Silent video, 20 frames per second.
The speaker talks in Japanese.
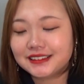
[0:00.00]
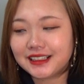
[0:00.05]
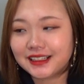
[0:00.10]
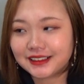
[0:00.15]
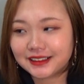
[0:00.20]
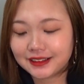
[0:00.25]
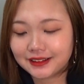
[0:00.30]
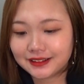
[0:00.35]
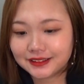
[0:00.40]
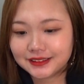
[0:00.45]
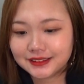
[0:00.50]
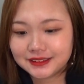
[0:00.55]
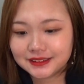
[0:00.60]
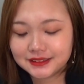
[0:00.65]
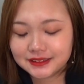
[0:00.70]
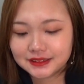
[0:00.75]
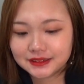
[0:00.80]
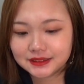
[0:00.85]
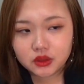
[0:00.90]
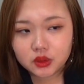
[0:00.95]
なんか
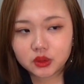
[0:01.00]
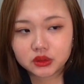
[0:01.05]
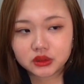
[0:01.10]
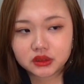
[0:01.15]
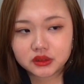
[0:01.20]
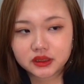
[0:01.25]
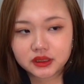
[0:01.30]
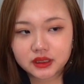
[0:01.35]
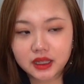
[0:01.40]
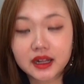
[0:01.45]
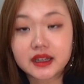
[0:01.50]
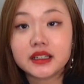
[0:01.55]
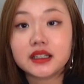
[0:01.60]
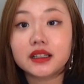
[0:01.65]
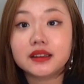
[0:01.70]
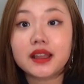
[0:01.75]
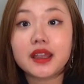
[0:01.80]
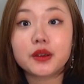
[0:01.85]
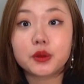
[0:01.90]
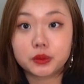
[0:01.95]
本当にあり
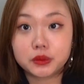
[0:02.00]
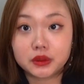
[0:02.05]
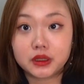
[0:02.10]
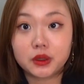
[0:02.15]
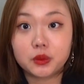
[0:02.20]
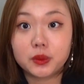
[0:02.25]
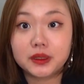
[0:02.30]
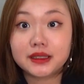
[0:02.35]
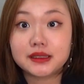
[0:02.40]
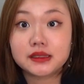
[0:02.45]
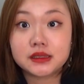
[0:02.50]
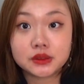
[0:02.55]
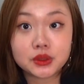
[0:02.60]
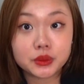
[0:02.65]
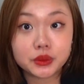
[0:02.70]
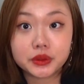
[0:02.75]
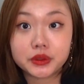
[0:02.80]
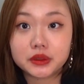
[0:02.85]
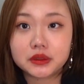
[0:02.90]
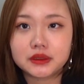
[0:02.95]
がたいことで私
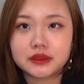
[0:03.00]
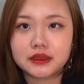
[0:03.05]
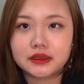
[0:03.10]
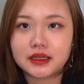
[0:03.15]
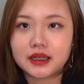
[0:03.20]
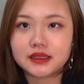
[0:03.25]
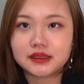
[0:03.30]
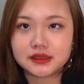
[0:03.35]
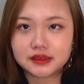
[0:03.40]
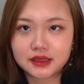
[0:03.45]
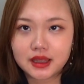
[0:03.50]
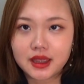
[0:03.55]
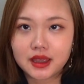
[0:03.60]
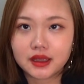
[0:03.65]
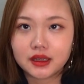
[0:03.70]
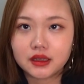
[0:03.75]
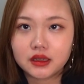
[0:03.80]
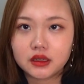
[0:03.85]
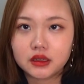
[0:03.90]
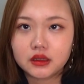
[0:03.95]
の努力に対し
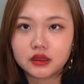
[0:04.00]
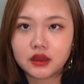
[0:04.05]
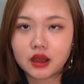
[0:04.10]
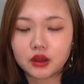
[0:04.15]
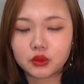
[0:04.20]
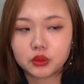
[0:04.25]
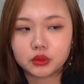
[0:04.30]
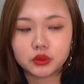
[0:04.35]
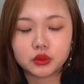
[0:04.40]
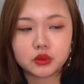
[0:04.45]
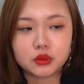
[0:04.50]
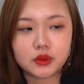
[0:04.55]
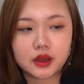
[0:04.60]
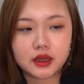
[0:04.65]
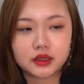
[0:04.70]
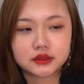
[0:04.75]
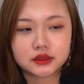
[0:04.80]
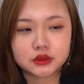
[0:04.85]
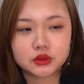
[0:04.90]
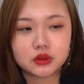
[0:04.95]
てあこの子
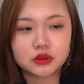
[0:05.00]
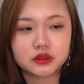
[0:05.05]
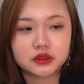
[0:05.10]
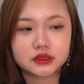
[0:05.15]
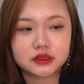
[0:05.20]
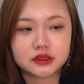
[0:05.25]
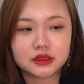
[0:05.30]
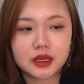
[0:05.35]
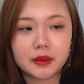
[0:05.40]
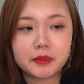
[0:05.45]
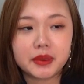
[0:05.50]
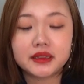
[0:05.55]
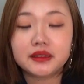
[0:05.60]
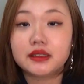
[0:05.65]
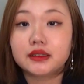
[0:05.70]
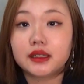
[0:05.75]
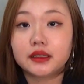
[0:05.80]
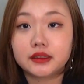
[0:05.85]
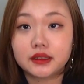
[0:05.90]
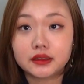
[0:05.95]
はすごく頑張っ
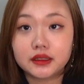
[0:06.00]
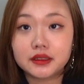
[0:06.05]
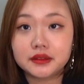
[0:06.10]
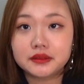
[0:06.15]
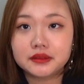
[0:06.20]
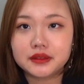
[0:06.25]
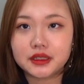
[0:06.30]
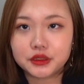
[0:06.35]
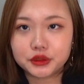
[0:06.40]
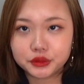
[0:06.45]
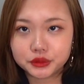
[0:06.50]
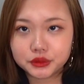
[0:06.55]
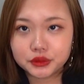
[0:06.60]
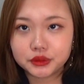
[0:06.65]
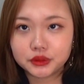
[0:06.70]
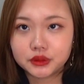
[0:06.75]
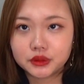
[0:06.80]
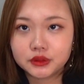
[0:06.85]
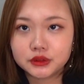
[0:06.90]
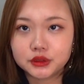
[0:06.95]
てたんだなってい
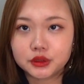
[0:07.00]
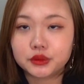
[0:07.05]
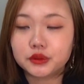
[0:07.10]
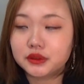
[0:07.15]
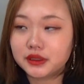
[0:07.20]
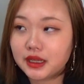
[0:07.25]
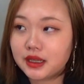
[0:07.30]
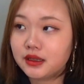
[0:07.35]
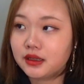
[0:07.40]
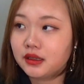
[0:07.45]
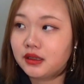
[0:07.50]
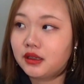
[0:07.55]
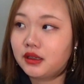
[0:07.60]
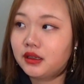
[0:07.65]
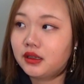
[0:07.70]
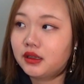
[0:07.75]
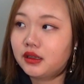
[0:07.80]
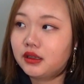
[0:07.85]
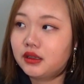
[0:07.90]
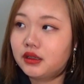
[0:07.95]
うそのね
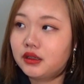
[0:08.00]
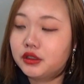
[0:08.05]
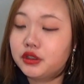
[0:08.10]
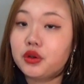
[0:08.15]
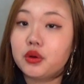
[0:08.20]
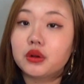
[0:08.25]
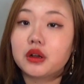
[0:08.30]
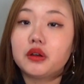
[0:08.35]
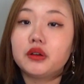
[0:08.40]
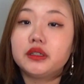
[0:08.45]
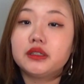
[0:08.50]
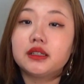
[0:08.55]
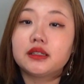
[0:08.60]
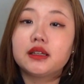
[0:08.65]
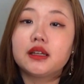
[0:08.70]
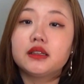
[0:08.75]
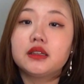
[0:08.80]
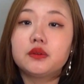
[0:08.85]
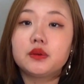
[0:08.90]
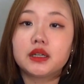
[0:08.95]
評価をいた
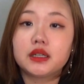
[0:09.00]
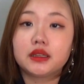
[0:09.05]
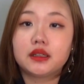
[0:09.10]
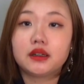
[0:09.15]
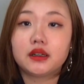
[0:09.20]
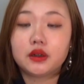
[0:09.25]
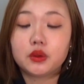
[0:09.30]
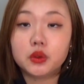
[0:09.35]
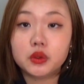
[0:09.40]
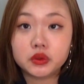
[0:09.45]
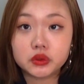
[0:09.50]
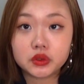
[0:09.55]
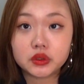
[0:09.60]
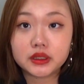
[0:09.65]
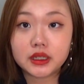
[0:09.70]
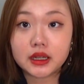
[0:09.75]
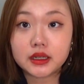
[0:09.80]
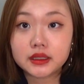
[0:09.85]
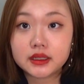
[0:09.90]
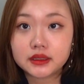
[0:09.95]
だいたわけだから本当
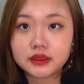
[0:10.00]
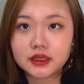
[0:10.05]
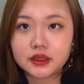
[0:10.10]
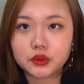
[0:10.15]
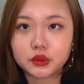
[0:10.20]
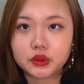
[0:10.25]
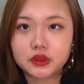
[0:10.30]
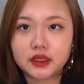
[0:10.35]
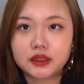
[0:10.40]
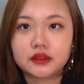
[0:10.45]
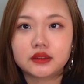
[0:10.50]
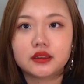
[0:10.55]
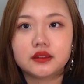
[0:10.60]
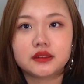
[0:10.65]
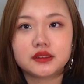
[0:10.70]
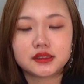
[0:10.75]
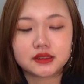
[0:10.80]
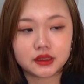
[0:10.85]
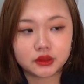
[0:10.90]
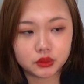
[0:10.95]
にありがたいことだったん
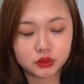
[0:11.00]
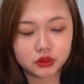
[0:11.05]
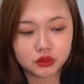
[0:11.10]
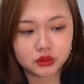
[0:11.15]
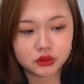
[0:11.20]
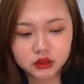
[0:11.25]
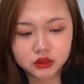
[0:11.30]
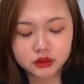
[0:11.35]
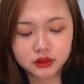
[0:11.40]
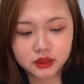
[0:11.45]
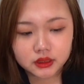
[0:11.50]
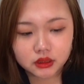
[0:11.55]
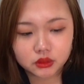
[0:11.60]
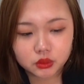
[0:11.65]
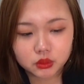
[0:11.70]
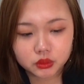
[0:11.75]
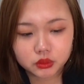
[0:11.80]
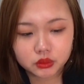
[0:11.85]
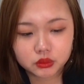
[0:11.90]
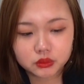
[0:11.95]
ですけどなんか
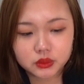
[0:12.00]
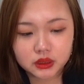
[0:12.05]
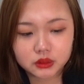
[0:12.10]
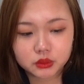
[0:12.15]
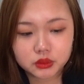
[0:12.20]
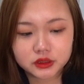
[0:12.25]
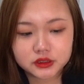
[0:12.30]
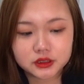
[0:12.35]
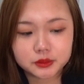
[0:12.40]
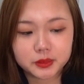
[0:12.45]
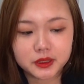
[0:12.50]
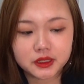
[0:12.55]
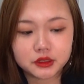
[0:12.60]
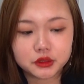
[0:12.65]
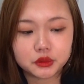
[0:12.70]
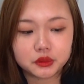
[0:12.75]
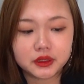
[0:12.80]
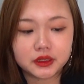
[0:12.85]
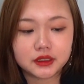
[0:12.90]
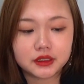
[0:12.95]
このうわこいつ勉
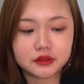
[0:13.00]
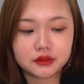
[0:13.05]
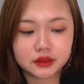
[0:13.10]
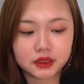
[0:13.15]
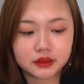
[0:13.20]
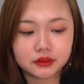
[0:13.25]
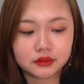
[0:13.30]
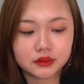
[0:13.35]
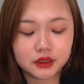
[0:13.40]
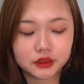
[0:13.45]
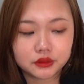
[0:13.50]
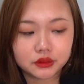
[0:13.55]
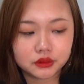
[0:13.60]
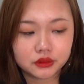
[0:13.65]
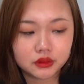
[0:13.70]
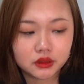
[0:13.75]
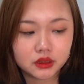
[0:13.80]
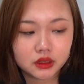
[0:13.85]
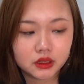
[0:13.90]
強できるなっていう